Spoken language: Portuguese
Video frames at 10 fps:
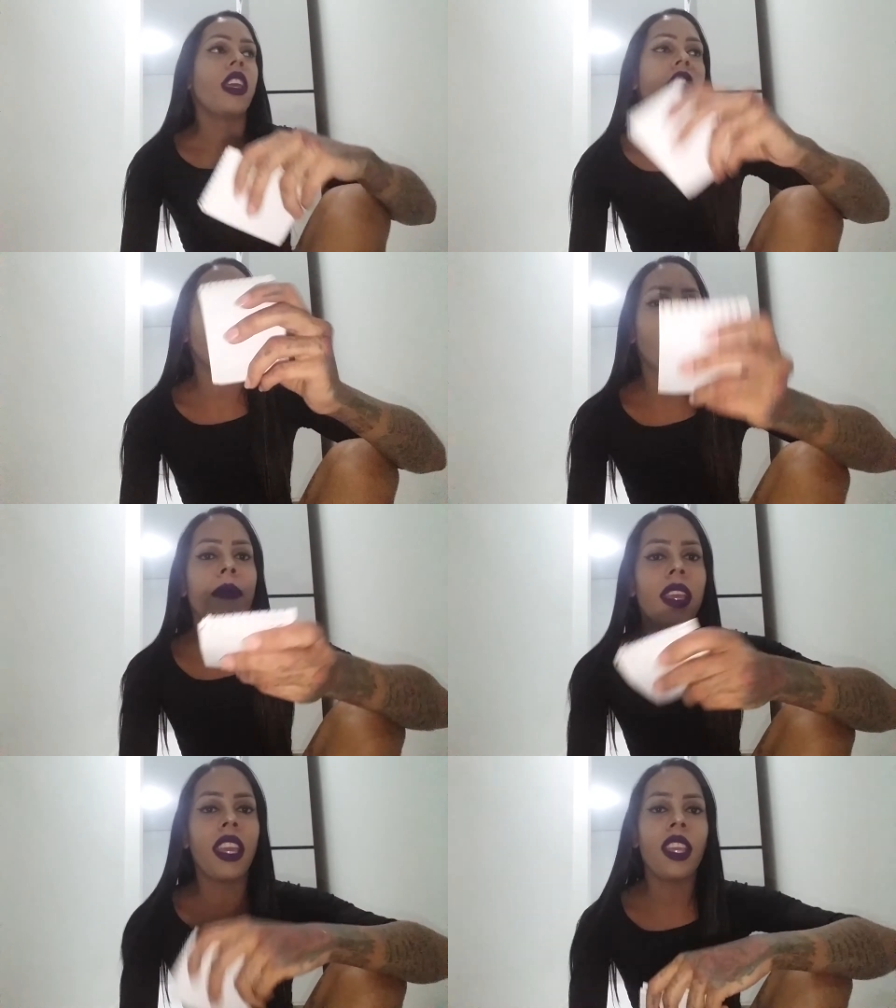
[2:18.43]
E
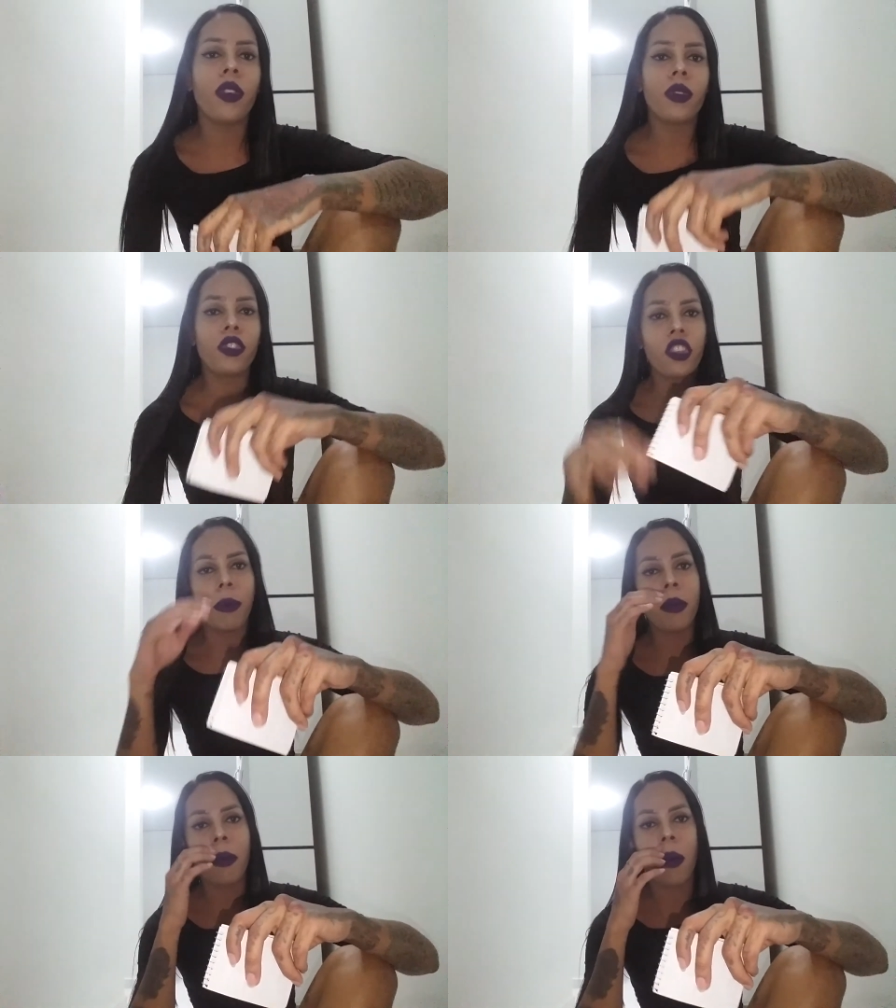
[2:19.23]
também uso
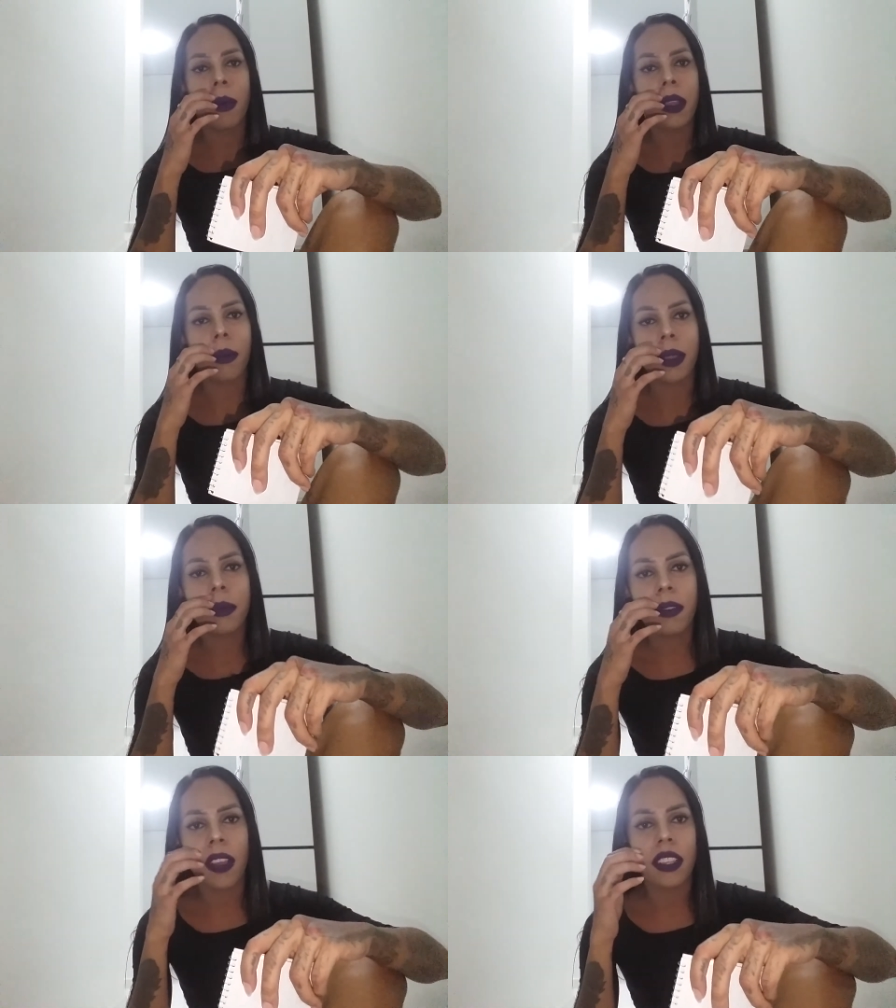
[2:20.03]
shampoo bomba, que eu
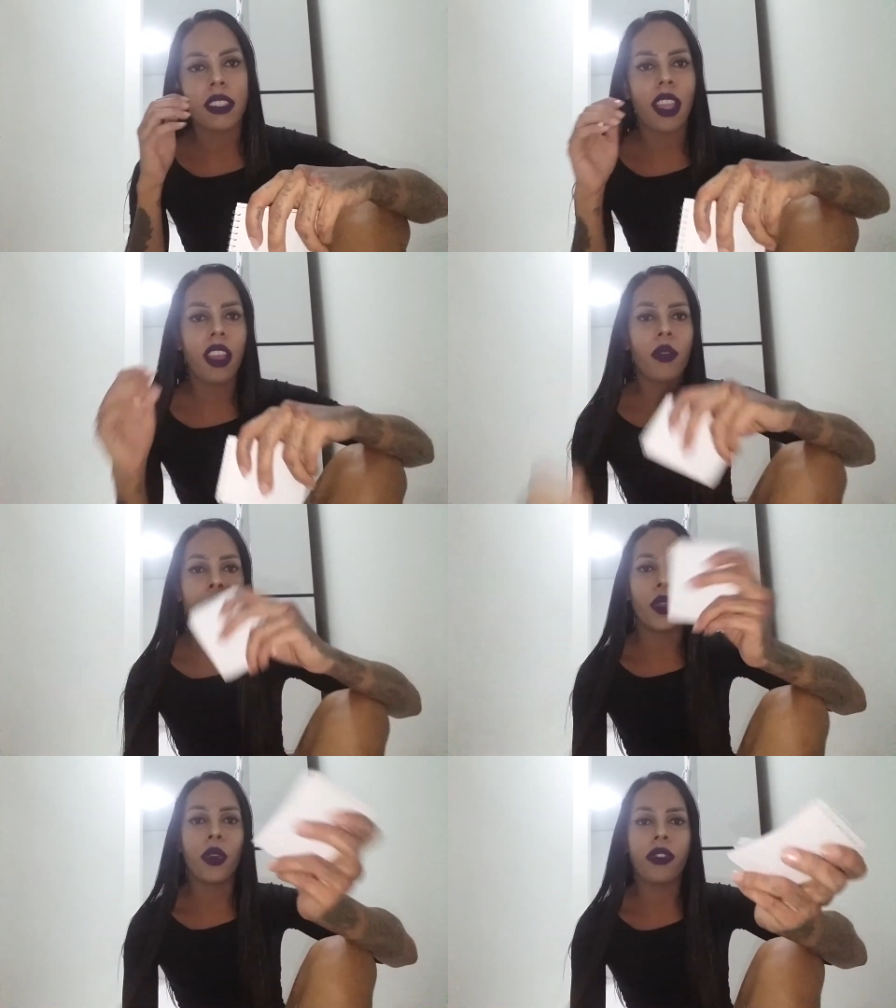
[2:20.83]
mesmo faço, né?
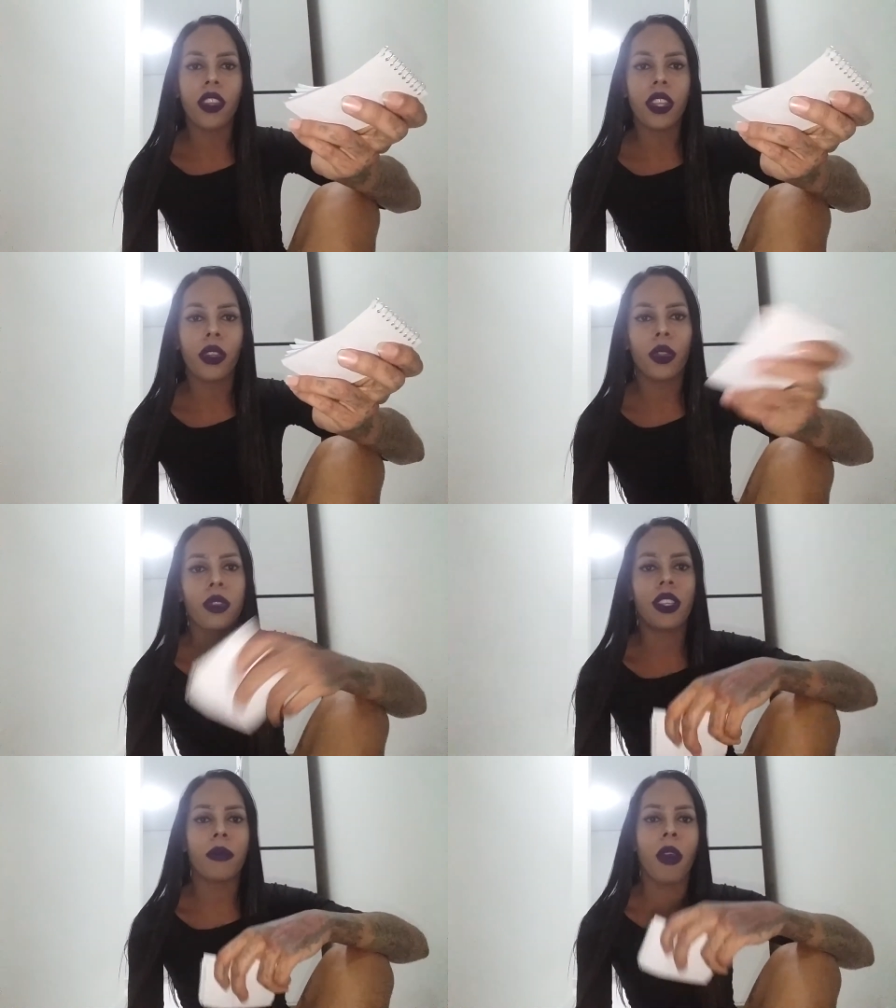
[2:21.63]
Como novinho, tô
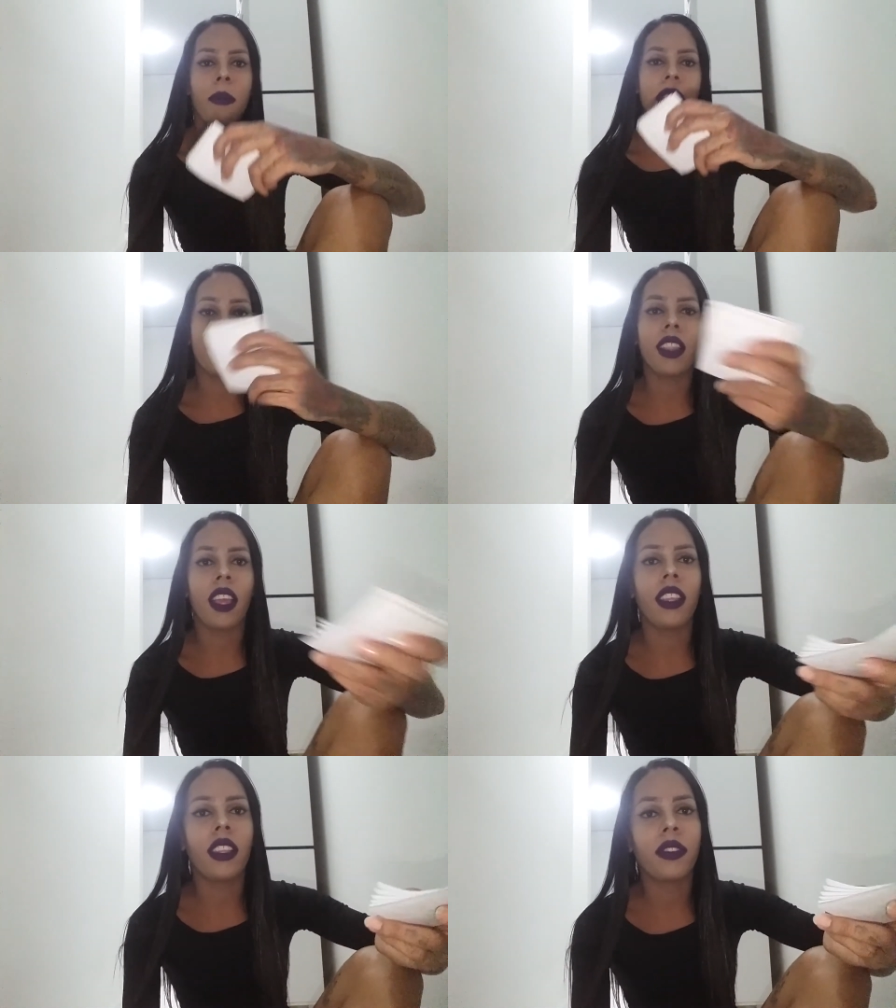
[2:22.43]
usando no momento,
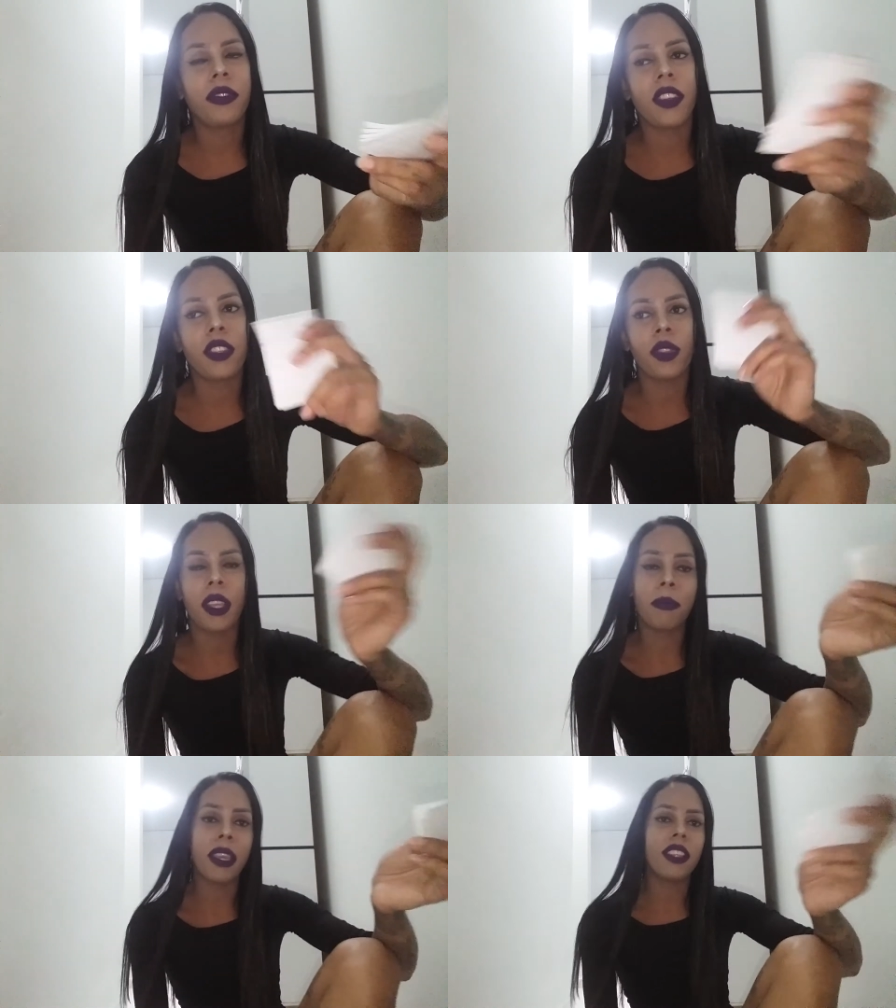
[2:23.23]
aí fiz um de
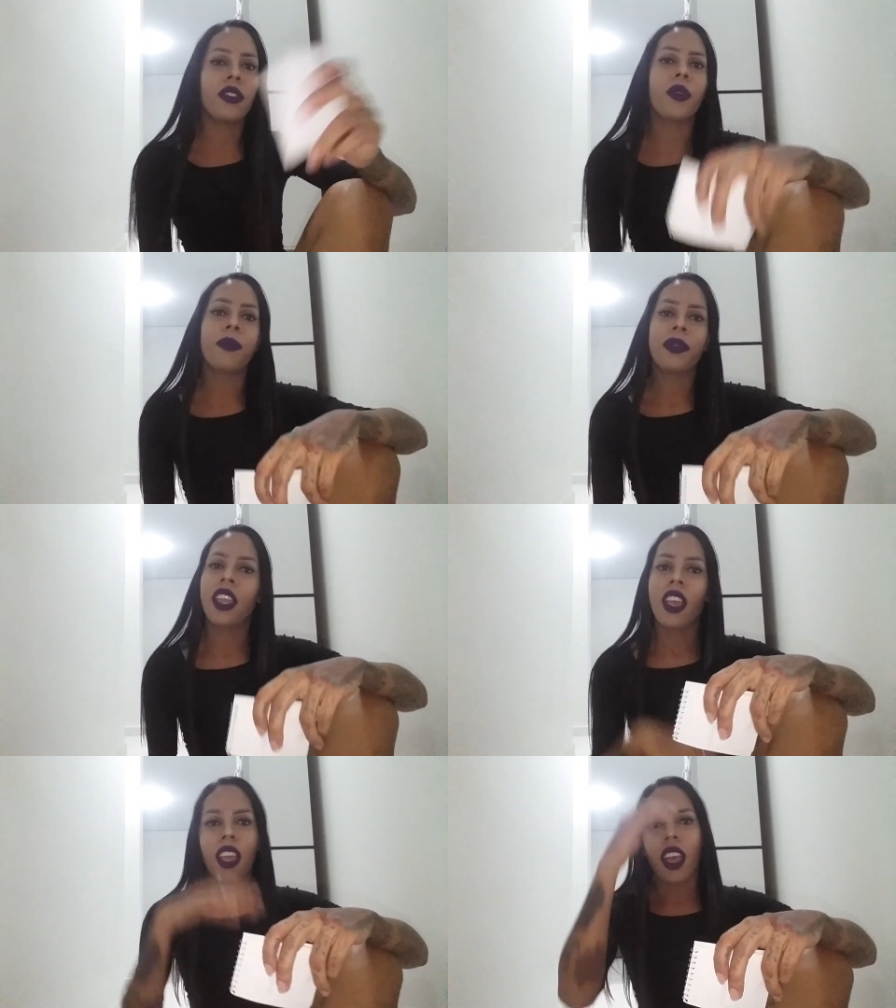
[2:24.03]
hibisco.
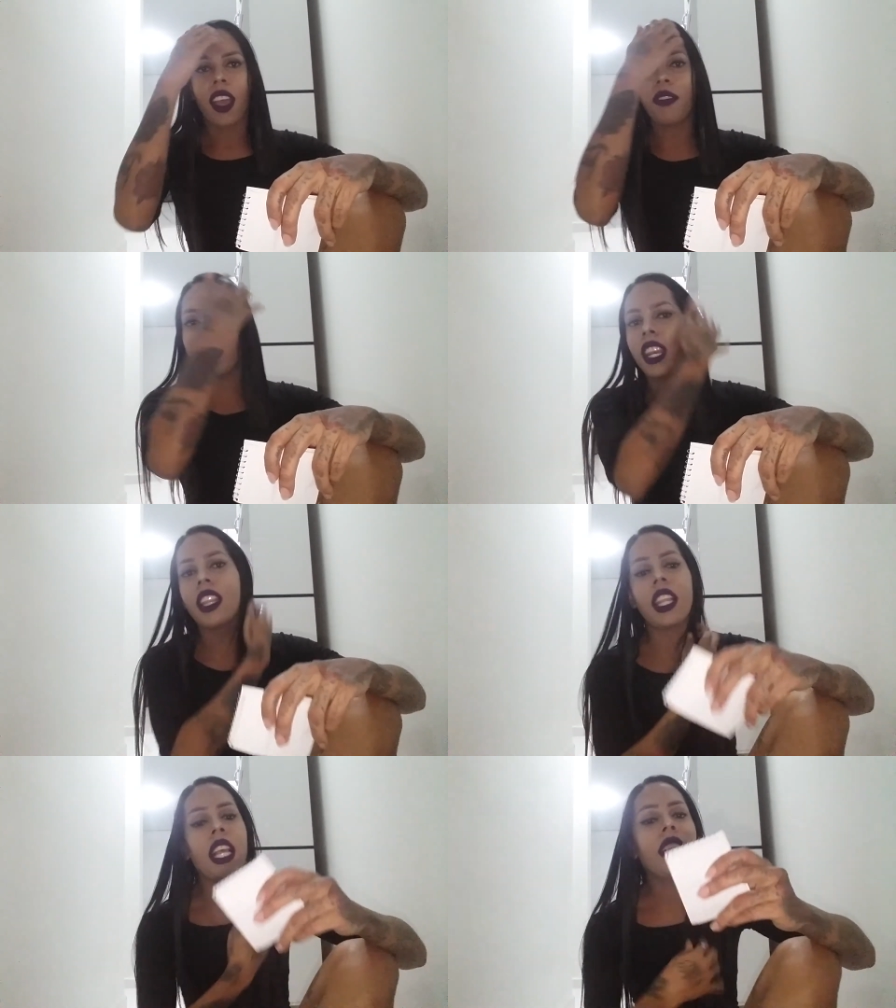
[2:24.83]
Aí vou
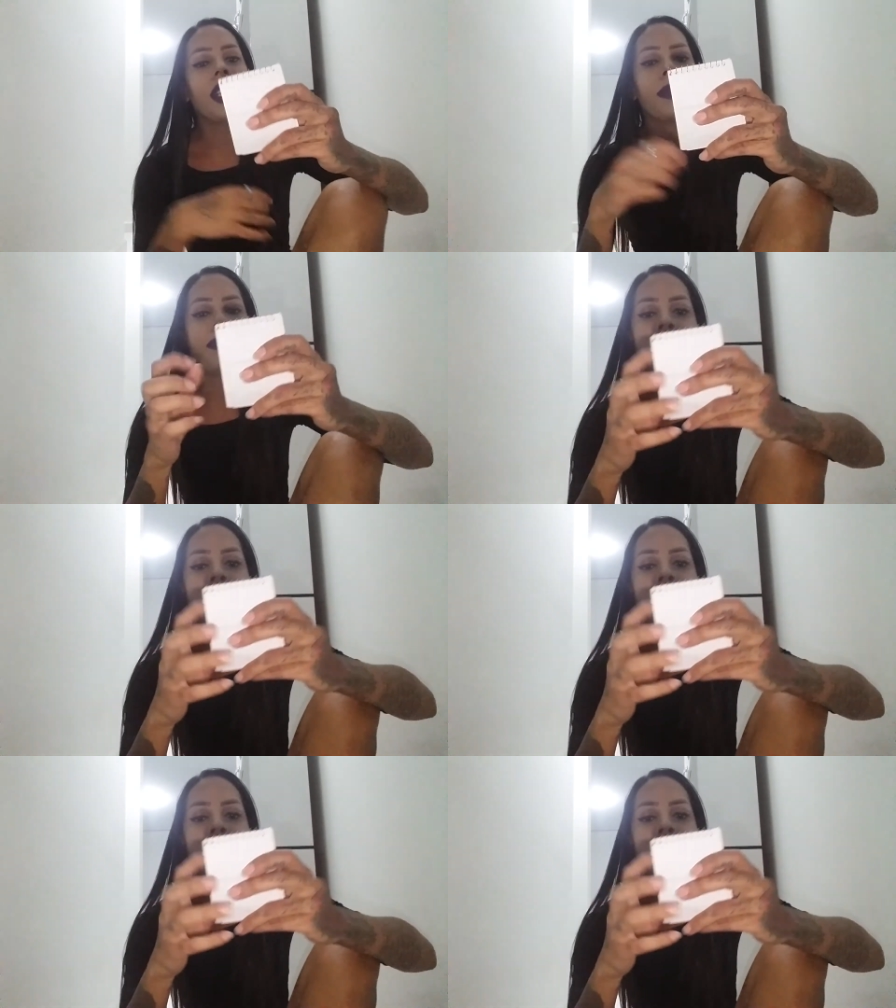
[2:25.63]
tratando assim.